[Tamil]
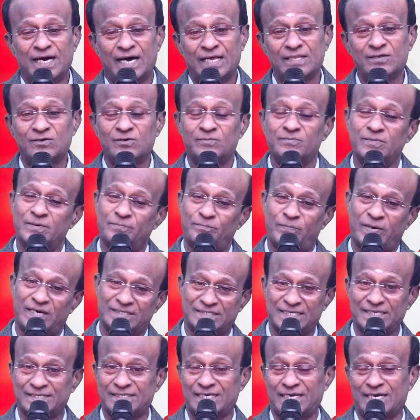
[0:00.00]
அது ரொம்ப
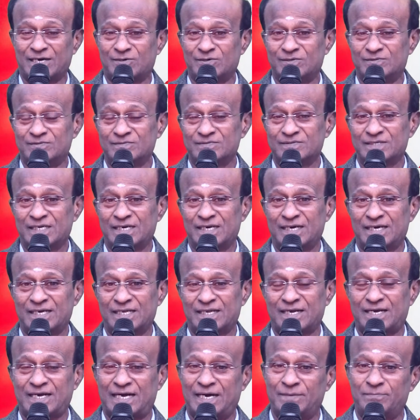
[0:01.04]
பசி தாங்கும் ஏன்னா
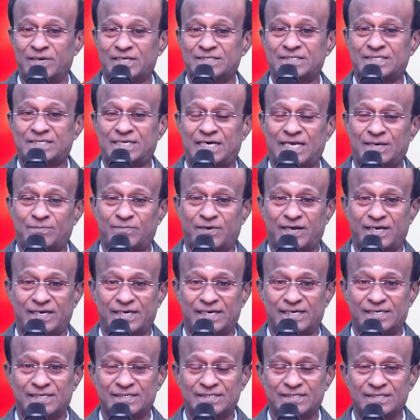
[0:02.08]
இது காம்ப்ளெக்ஸ்
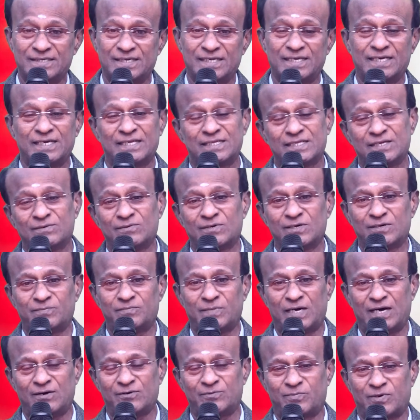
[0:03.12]
கார்போஹைட்ரேட் நீங்கள் எந்த ஒரு
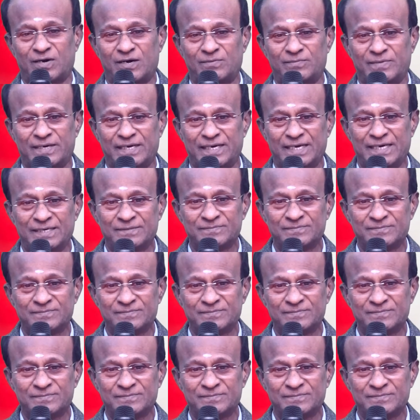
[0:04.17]
மாவு பொருளுமே